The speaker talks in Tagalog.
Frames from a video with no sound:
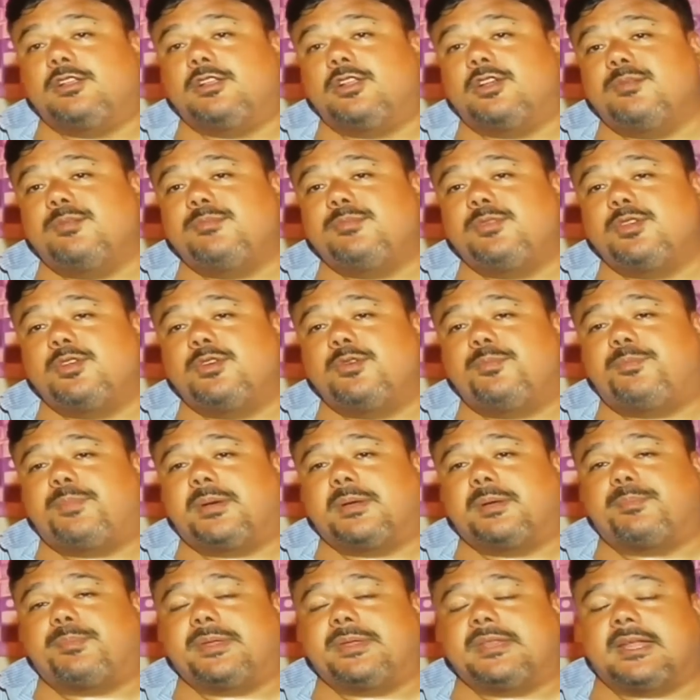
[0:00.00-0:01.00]
yung loob niyo,
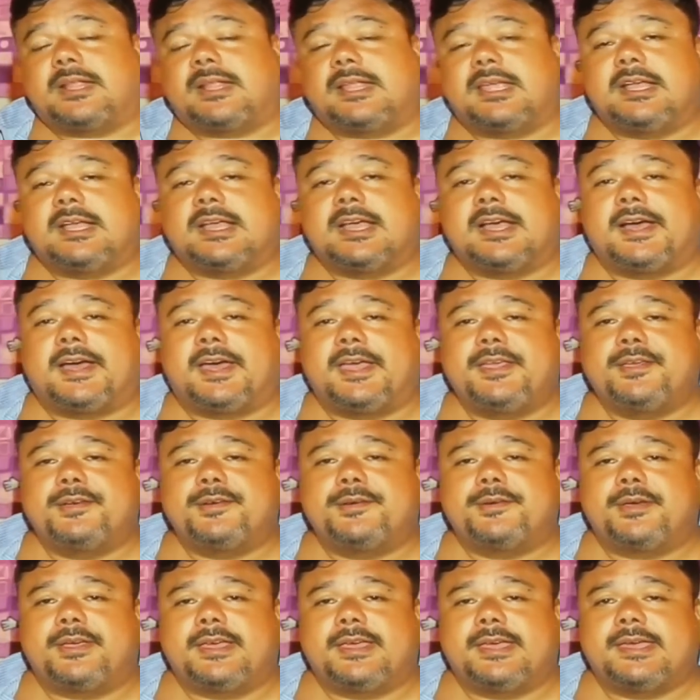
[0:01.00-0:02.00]
Pag pinalinggan
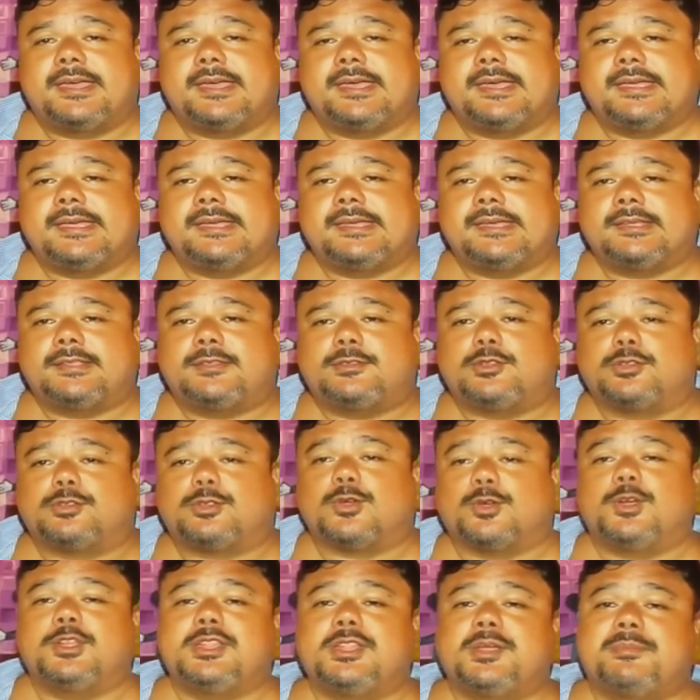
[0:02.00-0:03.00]
kayo, eh,
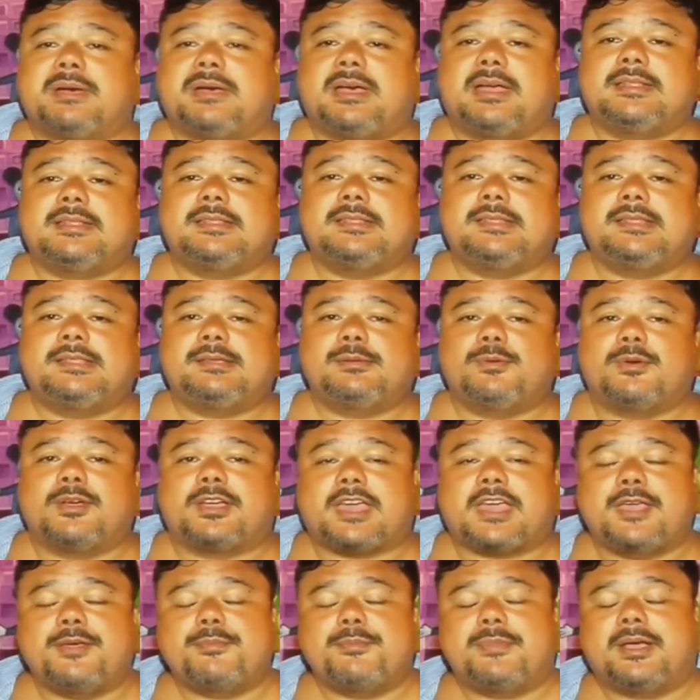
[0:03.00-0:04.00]
totoo naman.
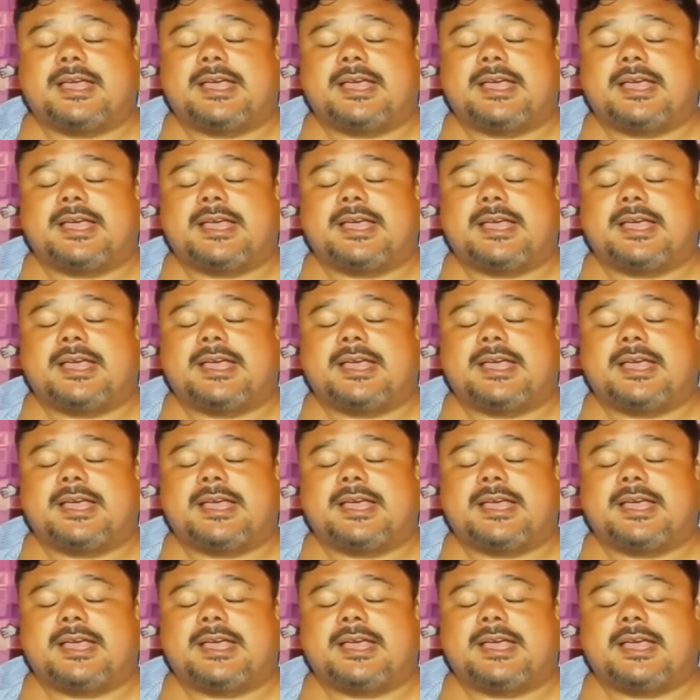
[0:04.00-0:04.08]
Huwag kayong